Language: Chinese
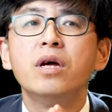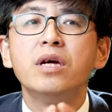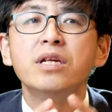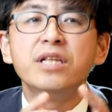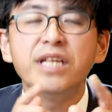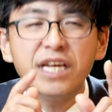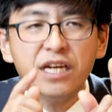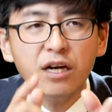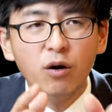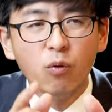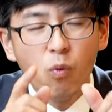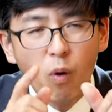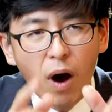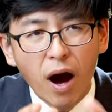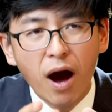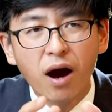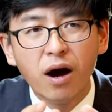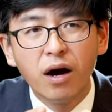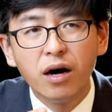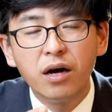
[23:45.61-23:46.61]
那个
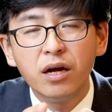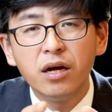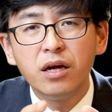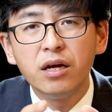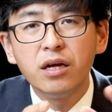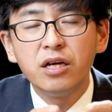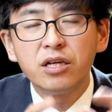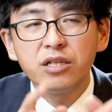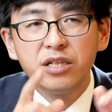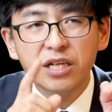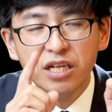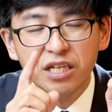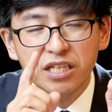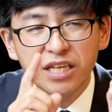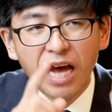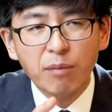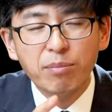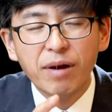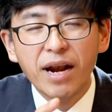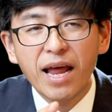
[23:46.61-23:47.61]
王，那个
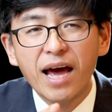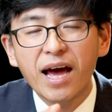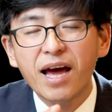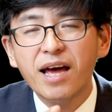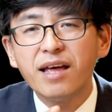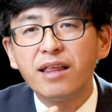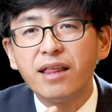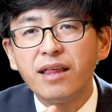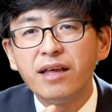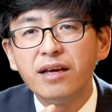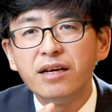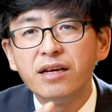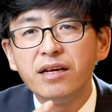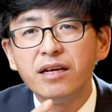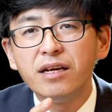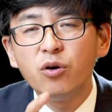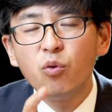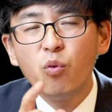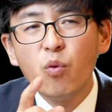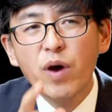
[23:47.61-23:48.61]
亚伯拉罕，
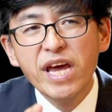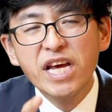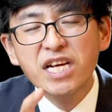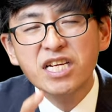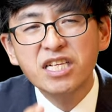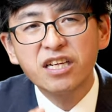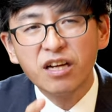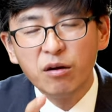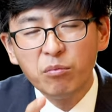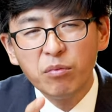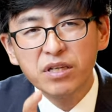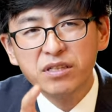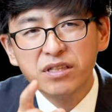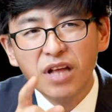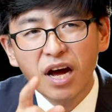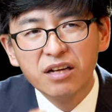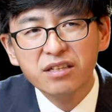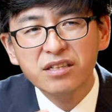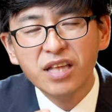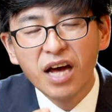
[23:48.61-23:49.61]
为什么
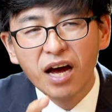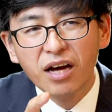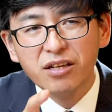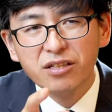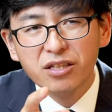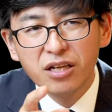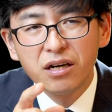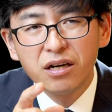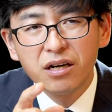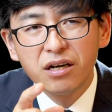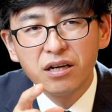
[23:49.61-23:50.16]
当他